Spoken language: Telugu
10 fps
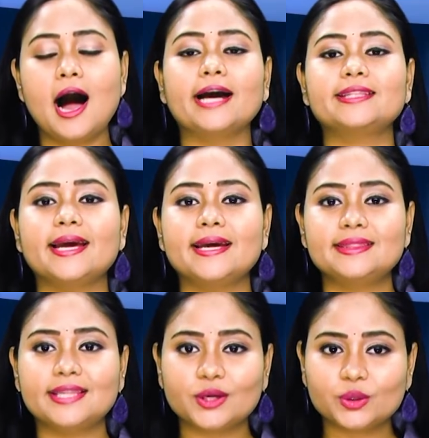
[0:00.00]
అయితే
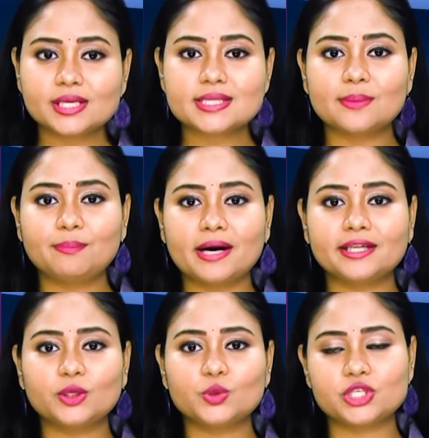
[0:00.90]
తెలుగుదేశం
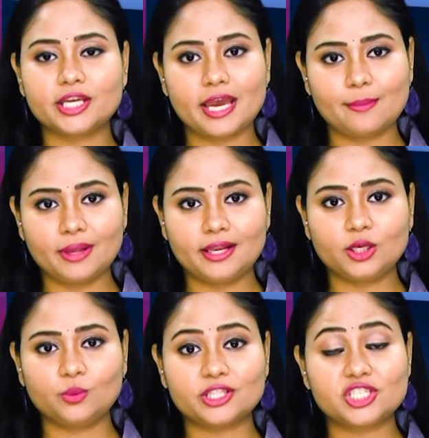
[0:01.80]
పార్టీ నుంచి
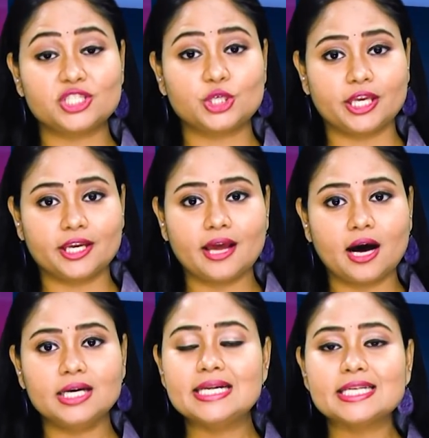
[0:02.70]
ఎమ్మెల్యేలు వచ్చి చేరినా
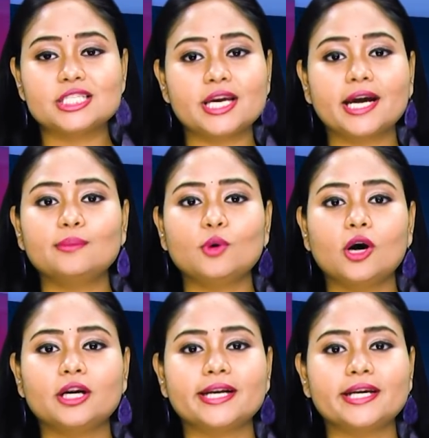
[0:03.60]

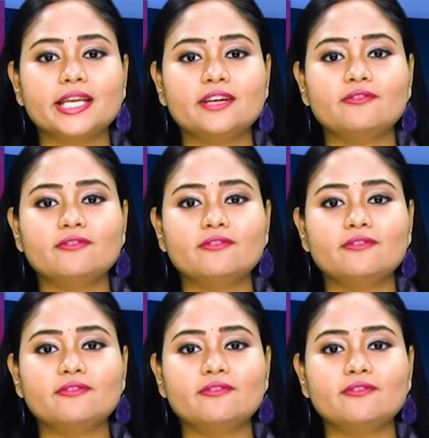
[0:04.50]
జగన్మోహన్ రెడ్డి